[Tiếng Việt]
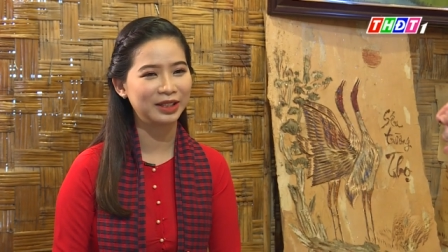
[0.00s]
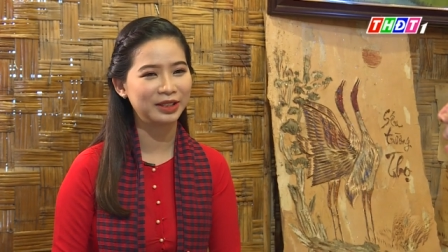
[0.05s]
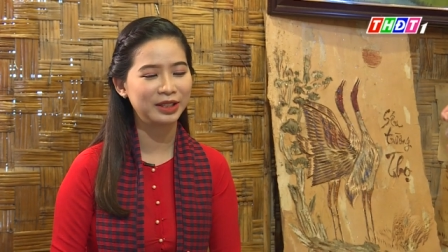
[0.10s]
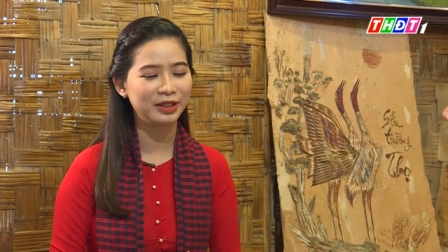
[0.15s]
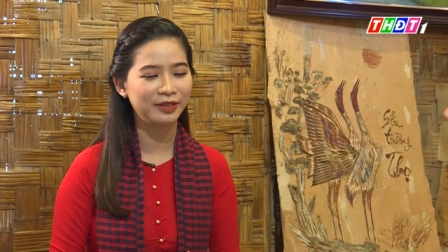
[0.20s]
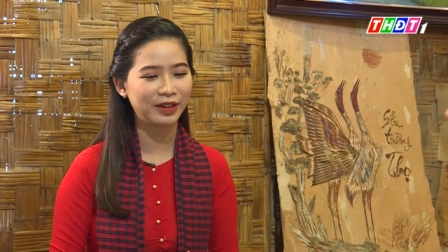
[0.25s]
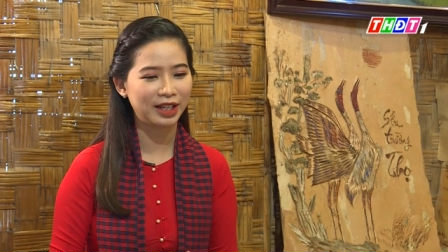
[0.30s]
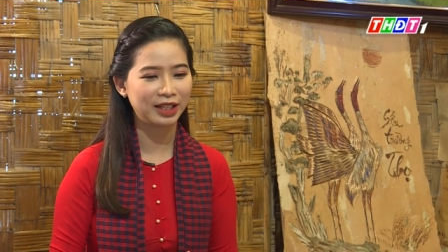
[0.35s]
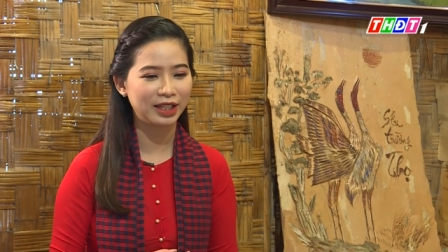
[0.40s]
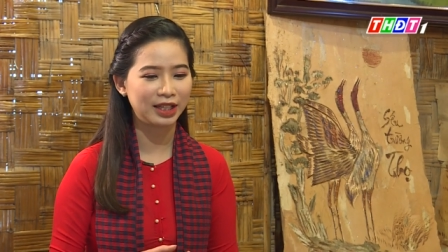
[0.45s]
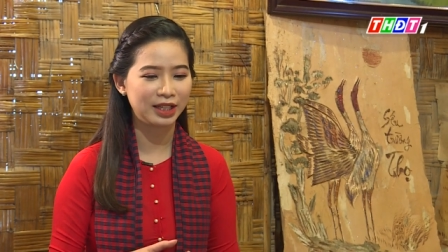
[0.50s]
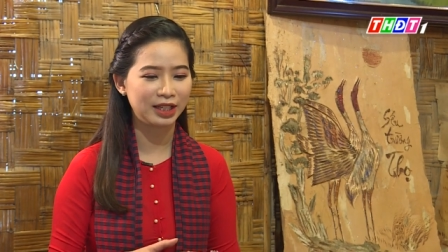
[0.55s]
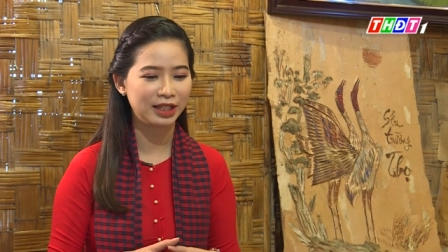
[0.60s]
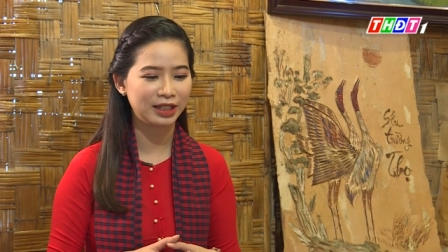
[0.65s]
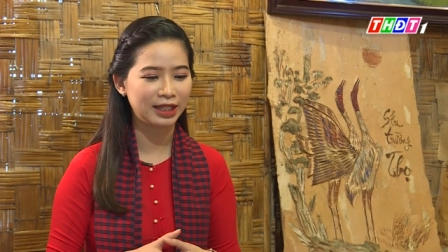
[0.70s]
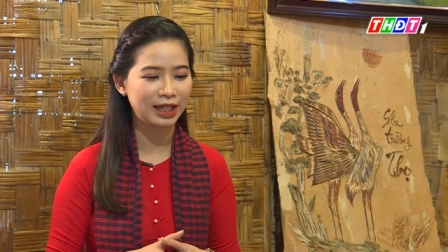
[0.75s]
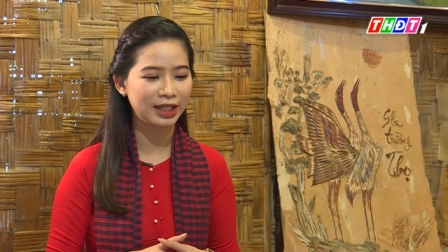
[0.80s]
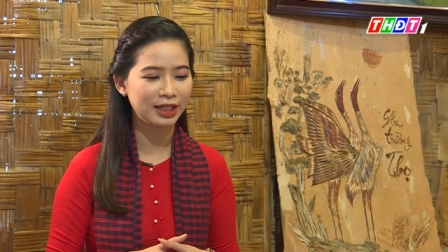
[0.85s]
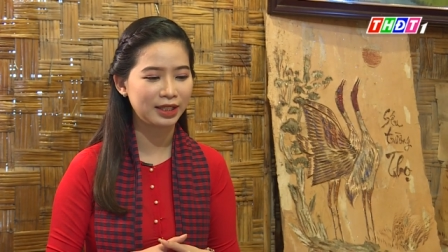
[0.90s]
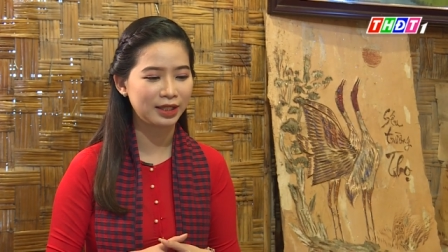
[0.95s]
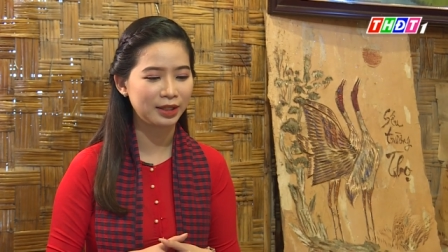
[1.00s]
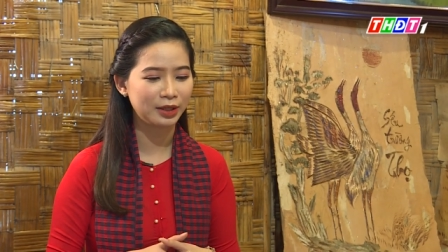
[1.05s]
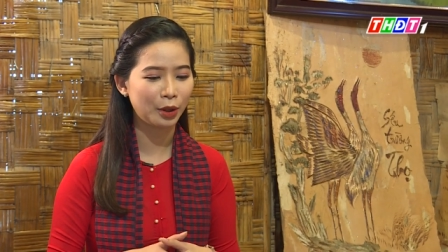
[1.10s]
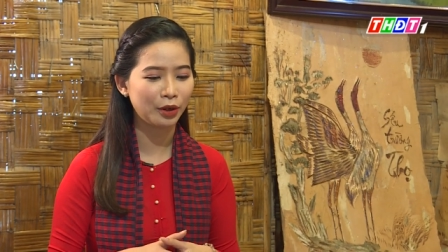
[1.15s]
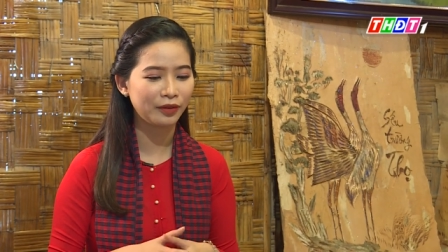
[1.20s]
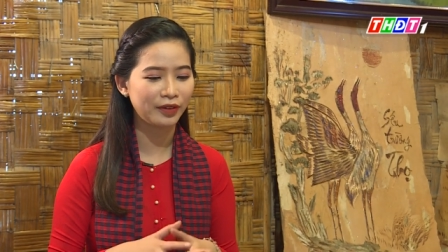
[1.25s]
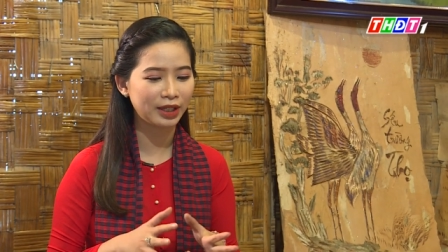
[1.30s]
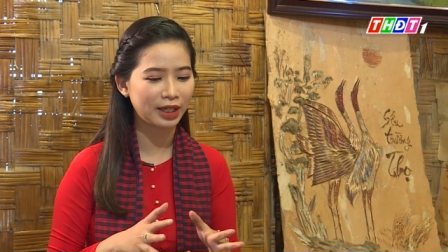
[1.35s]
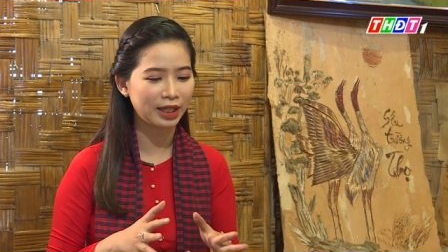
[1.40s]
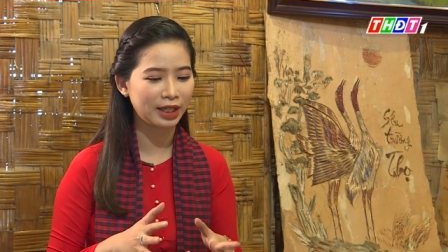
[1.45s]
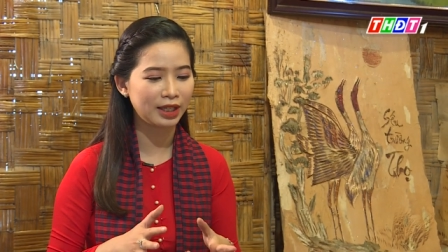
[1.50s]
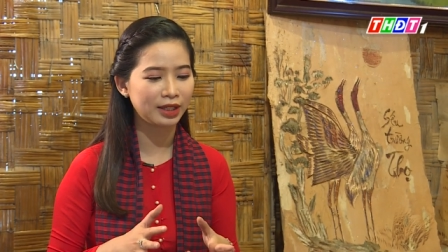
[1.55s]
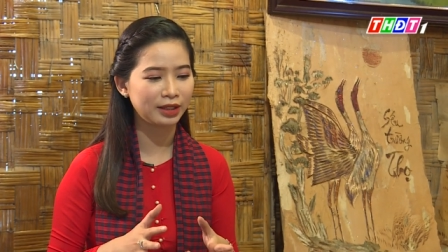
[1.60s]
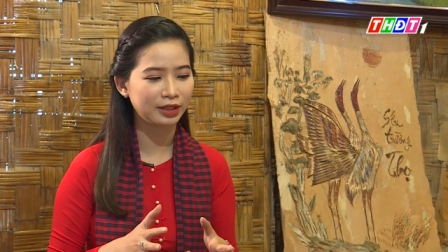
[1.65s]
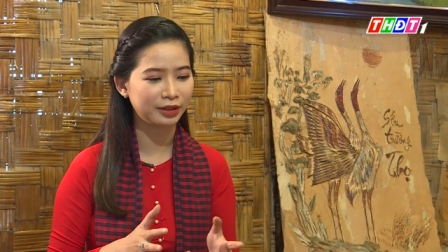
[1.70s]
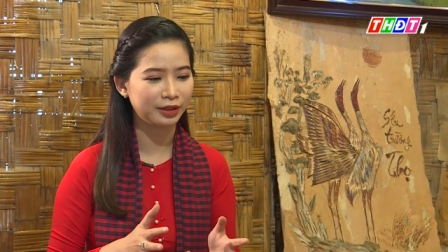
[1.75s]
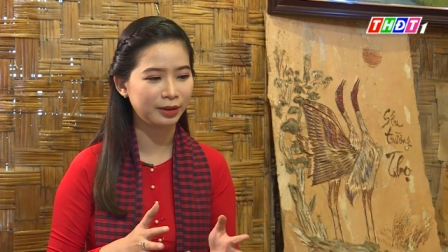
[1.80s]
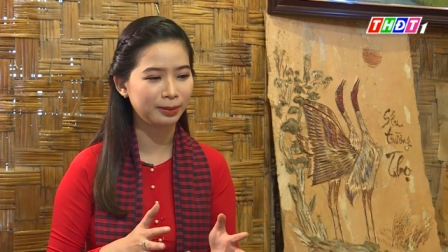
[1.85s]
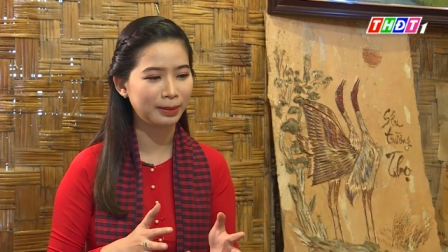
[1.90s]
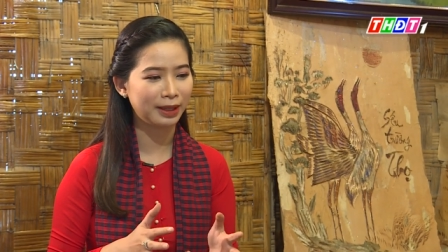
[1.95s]
Như vậy thì đối với cái ý
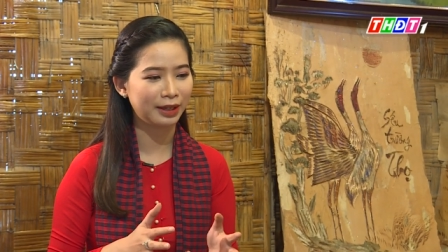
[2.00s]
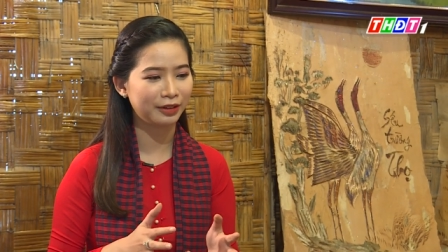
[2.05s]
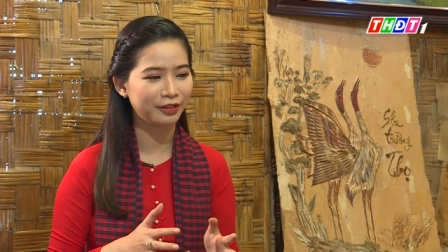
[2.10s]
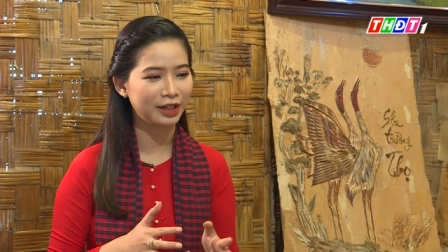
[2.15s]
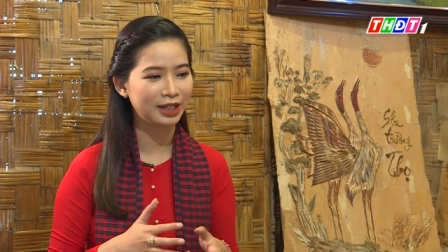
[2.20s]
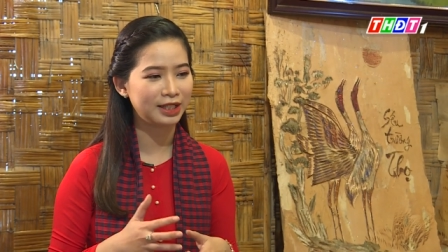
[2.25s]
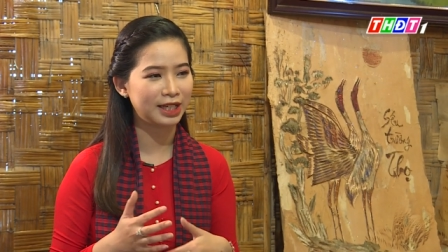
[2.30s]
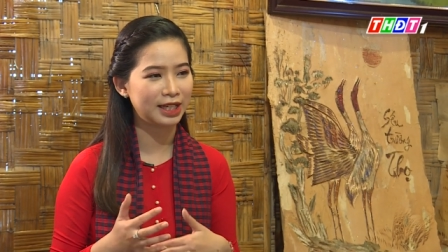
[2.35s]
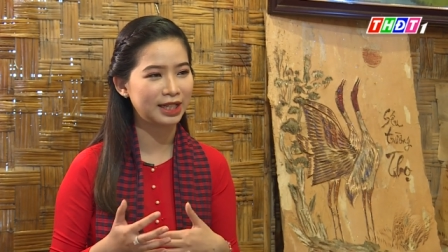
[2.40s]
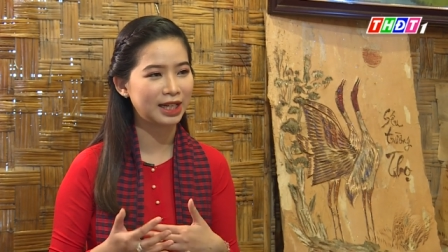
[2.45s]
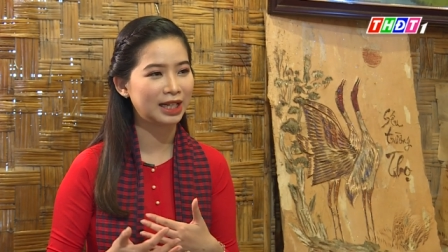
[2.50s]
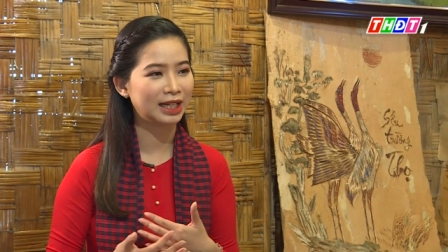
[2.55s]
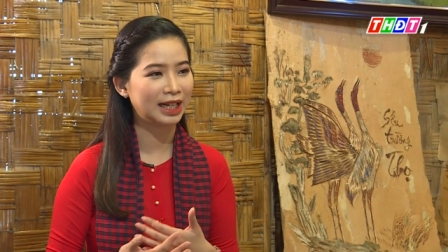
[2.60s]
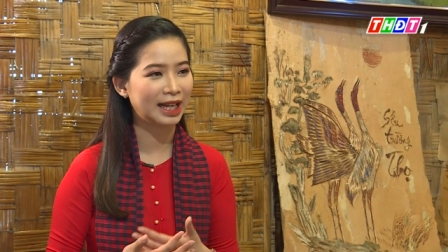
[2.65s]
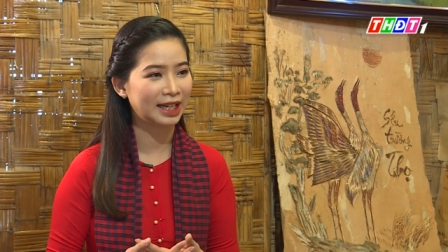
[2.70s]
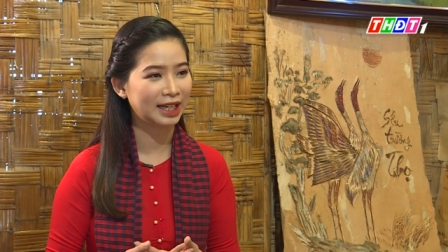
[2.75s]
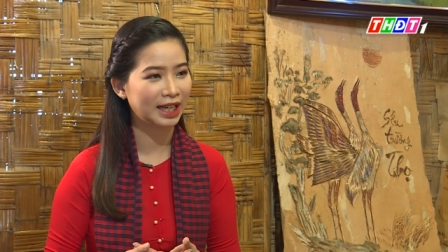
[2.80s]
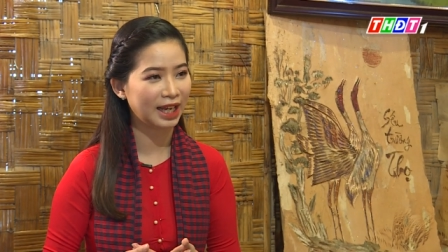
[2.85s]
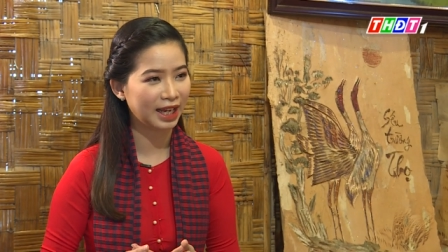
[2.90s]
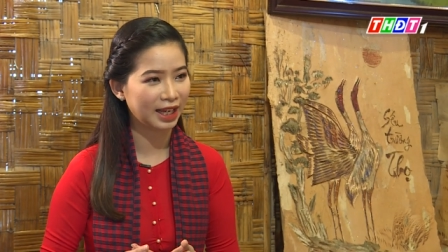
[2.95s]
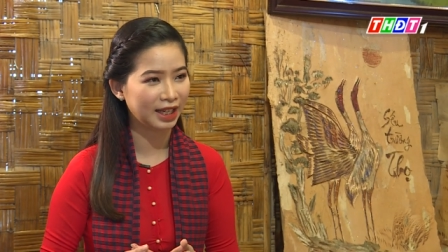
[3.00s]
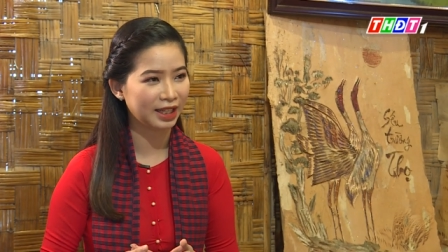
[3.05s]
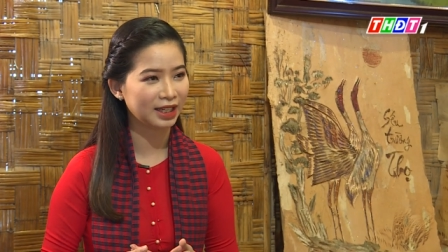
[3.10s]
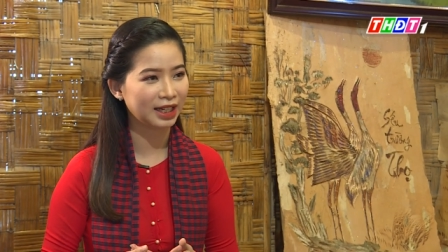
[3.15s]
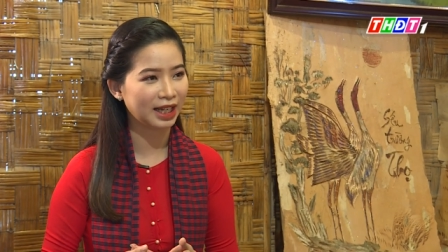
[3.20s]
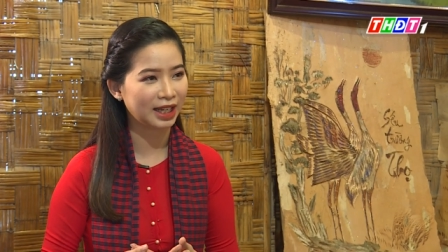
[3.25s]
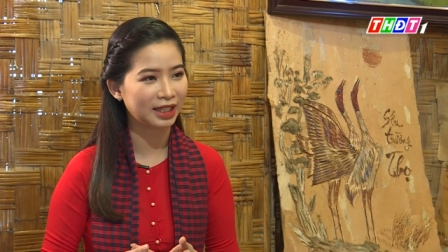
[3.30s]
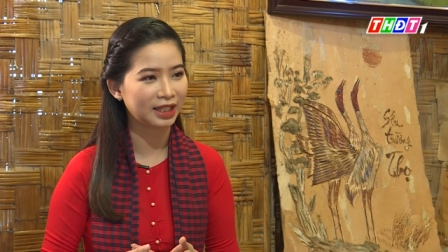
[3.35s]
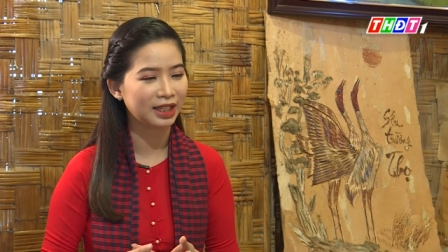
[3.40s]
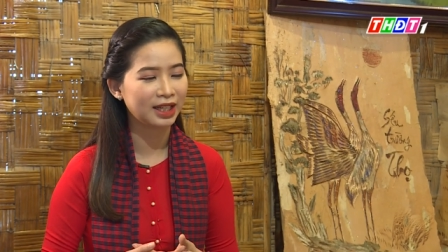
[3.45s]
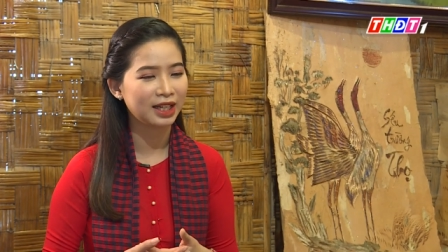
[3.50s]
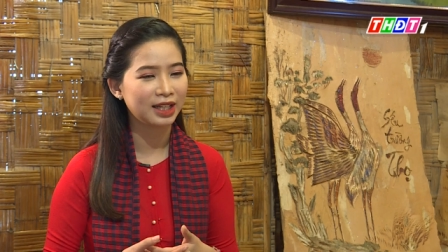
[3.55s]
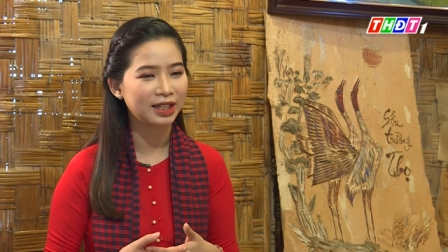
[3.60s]
tưởng mà phát triển thành làng nghề đó thầy,